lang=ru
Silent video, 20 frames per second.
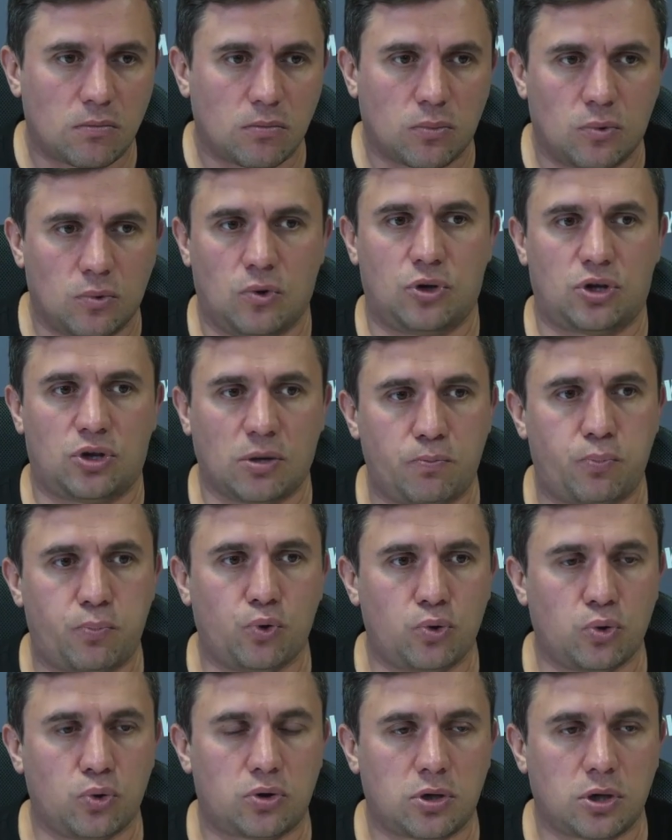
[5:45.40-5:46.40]
ну, это
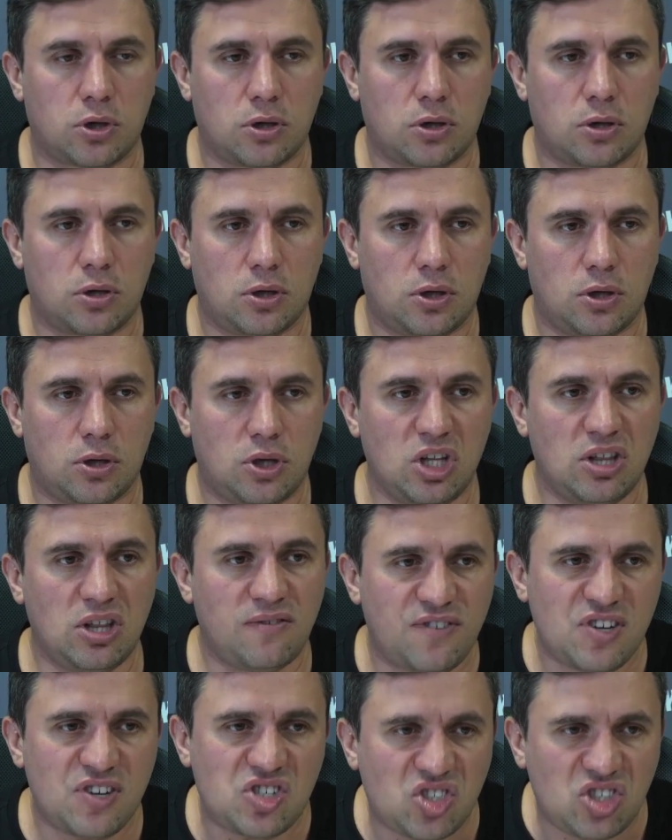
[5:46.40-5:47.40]
будут
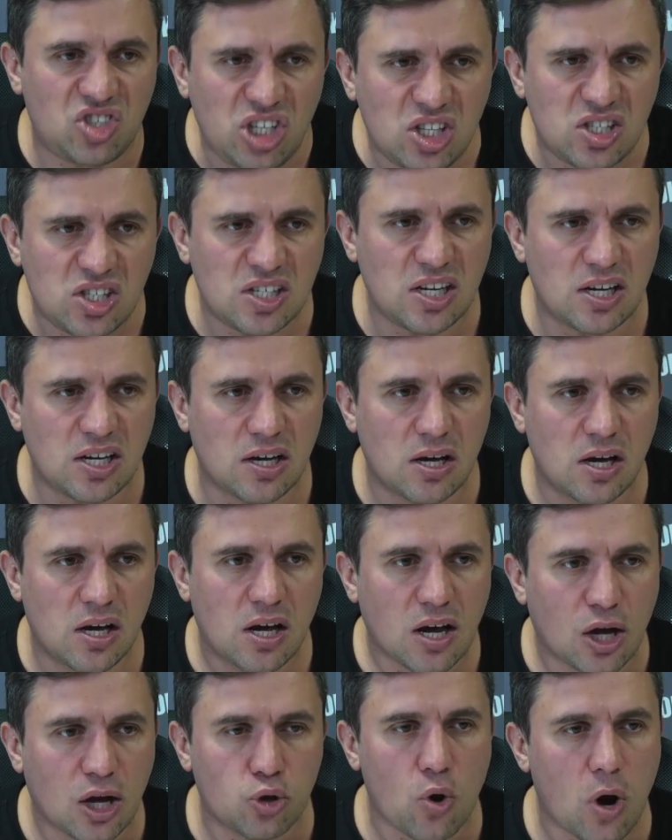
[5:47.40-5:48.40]
инвестиции,
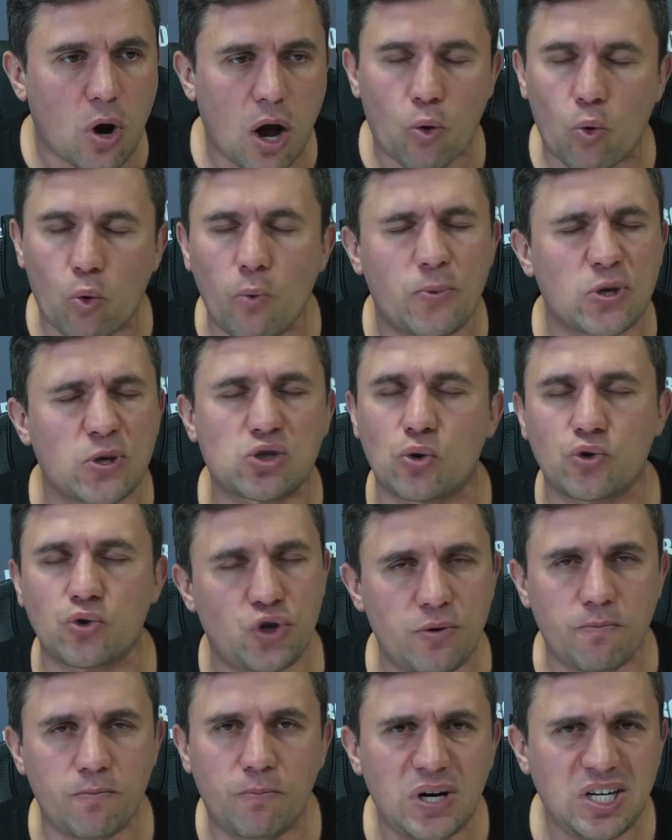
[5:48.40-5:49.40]
которые окупятся
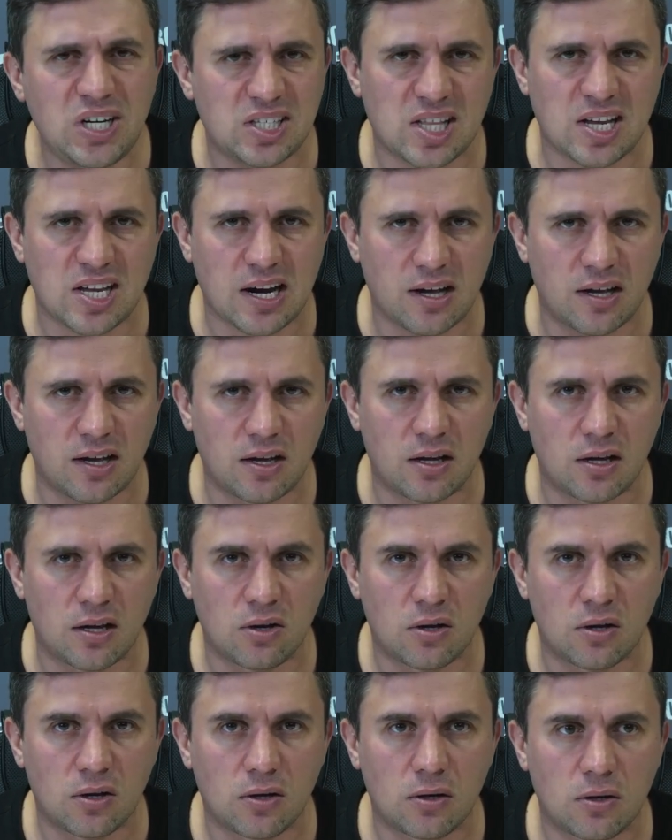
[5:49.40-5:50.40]
очень быстро.
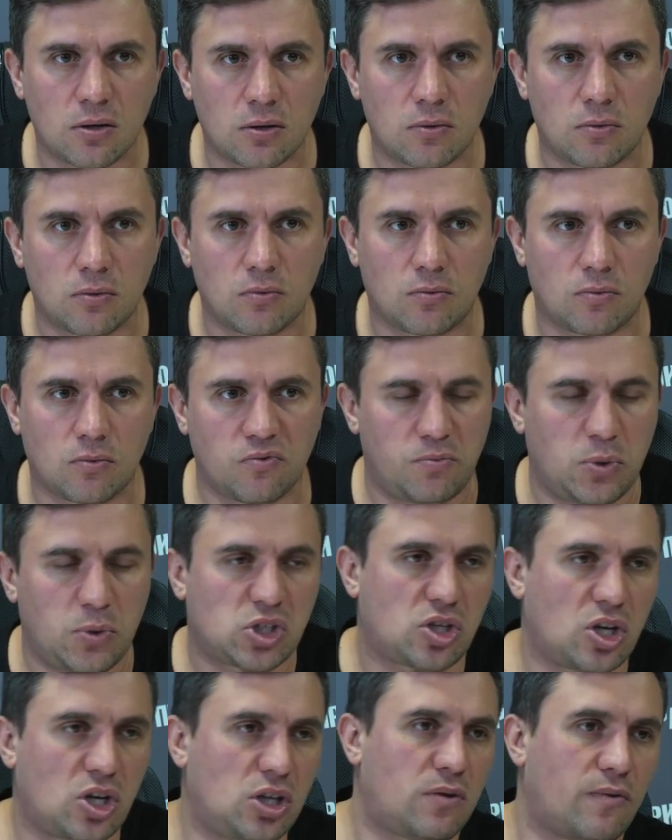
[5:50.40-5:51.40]

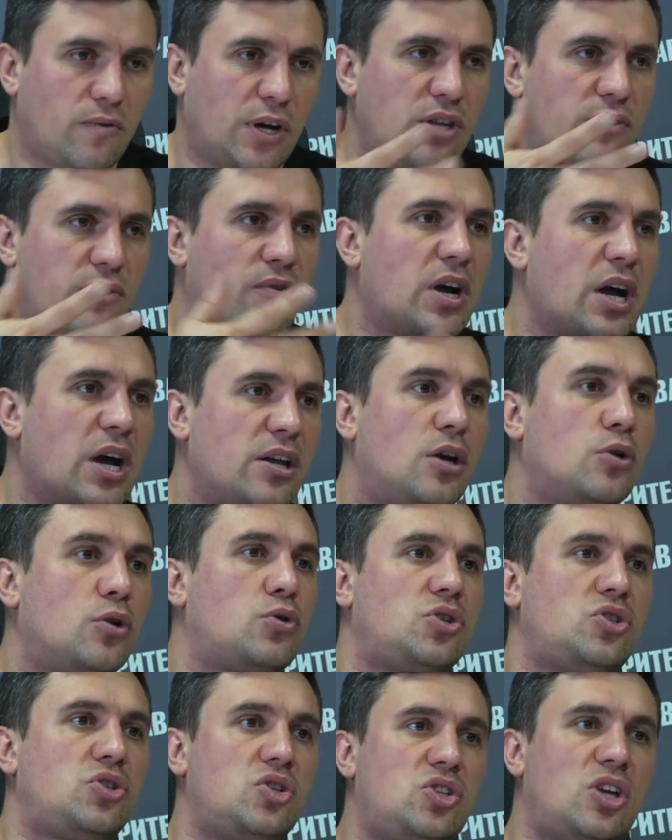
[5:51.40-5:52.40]
Вместо этого они выгоняют
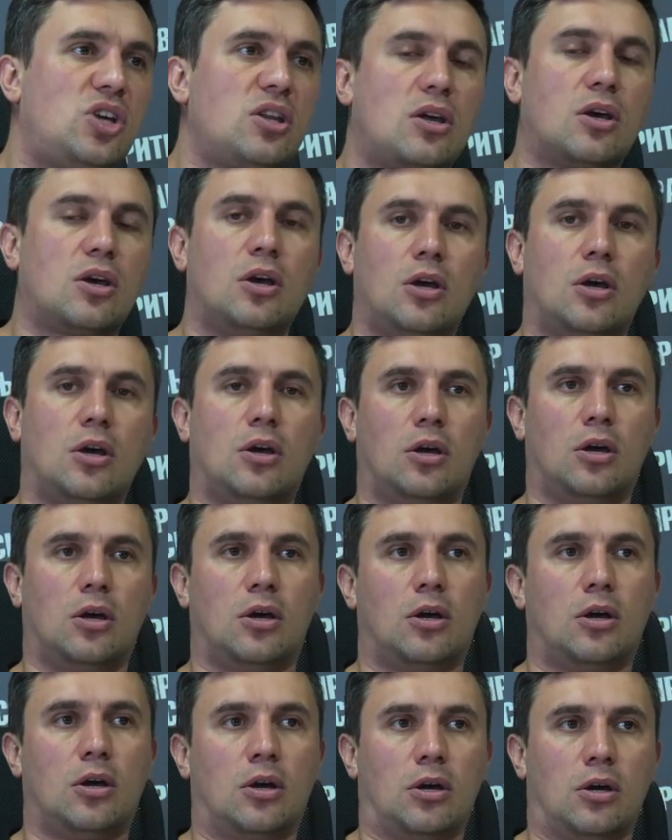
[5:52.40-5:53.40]
эти деньги
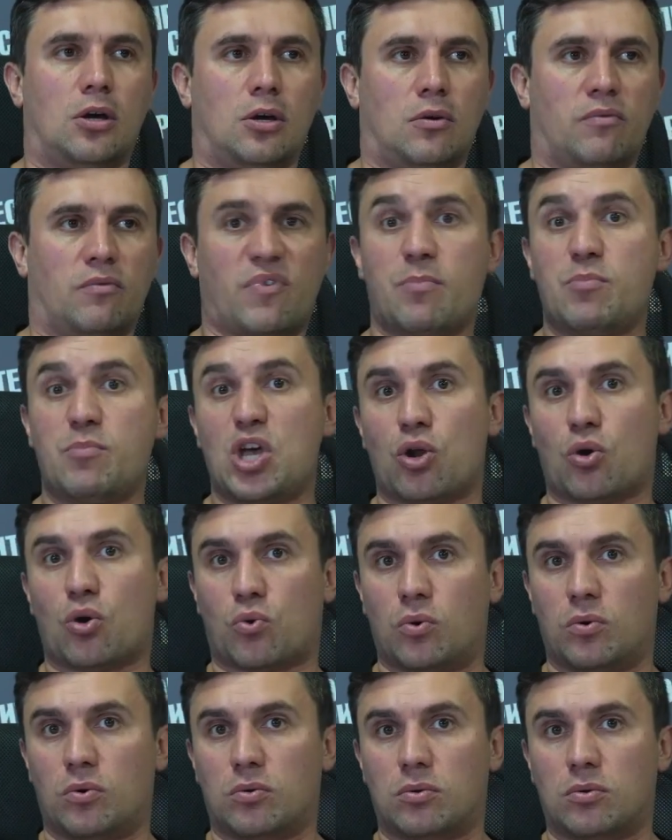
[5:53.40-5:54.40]
в
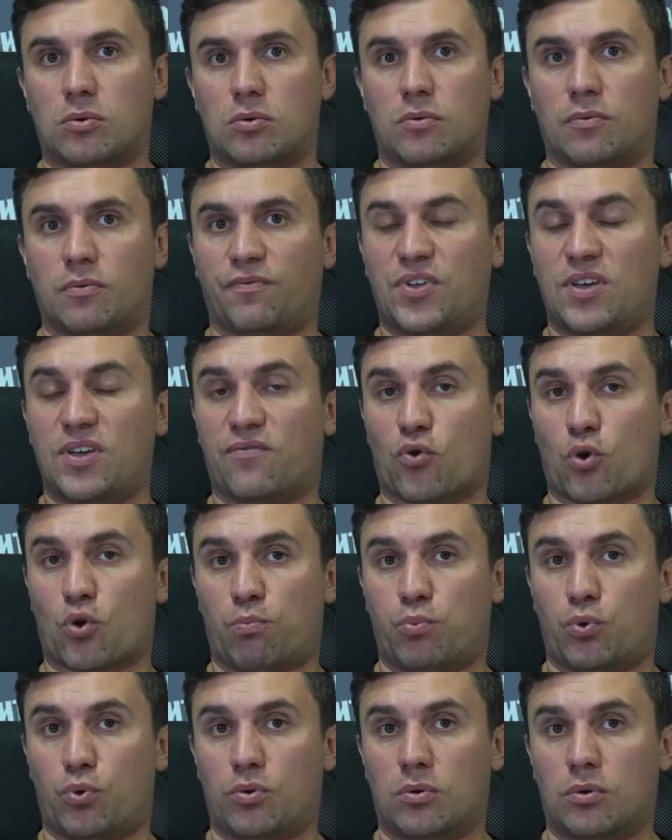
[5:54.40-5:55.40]
Америку, в
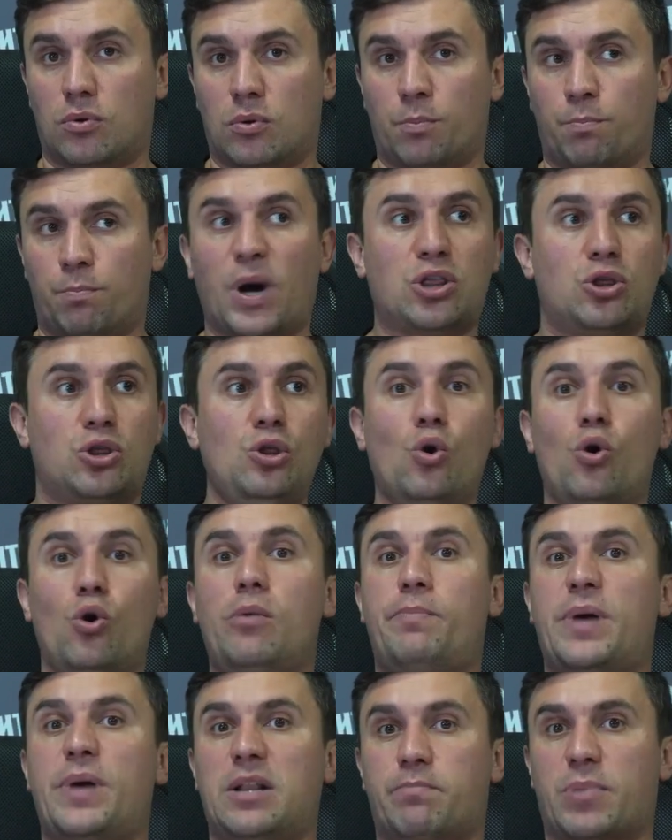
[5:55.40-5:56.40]
Европу под
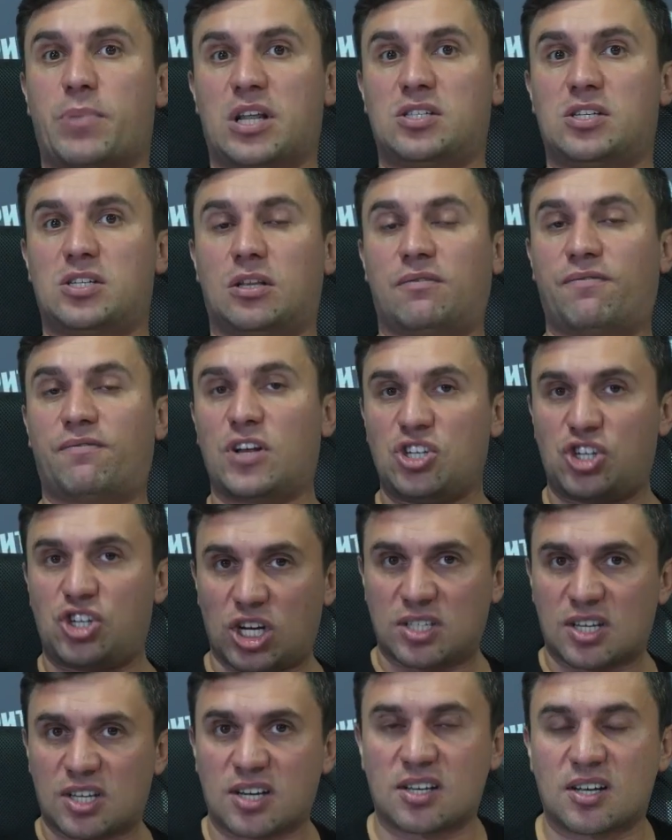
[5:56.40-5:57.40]
0,5%. Они
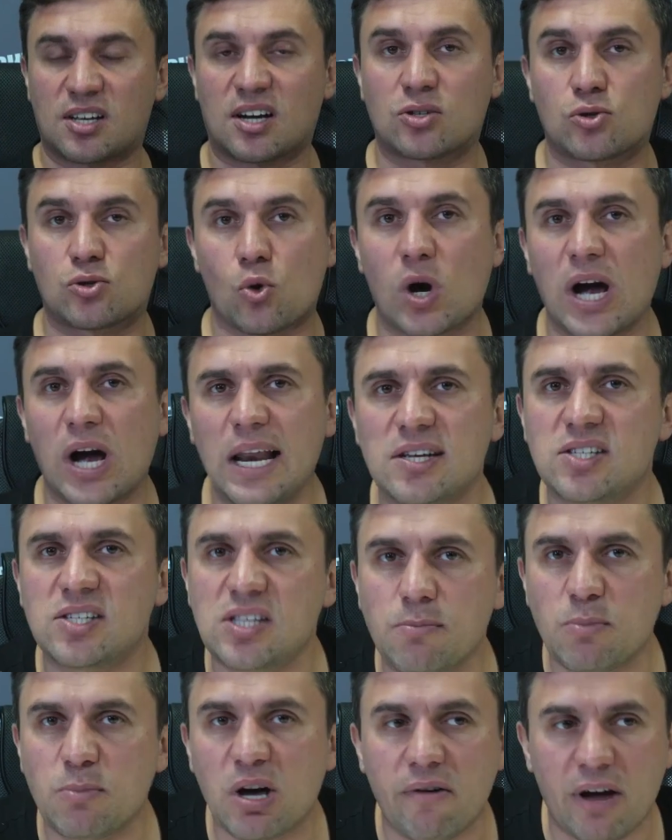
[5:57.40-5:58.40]
сейчас разругались с
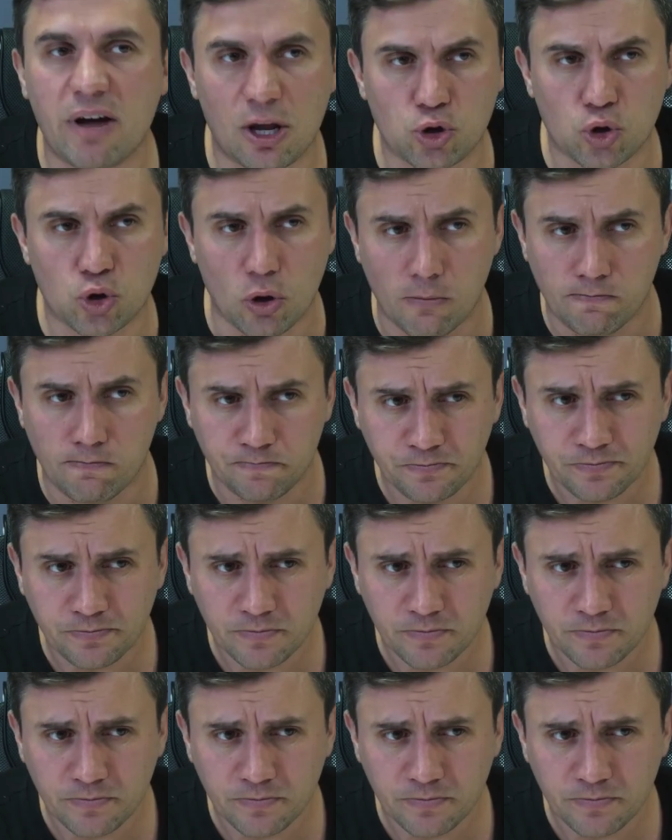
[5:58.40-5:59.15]
ними, говорят, что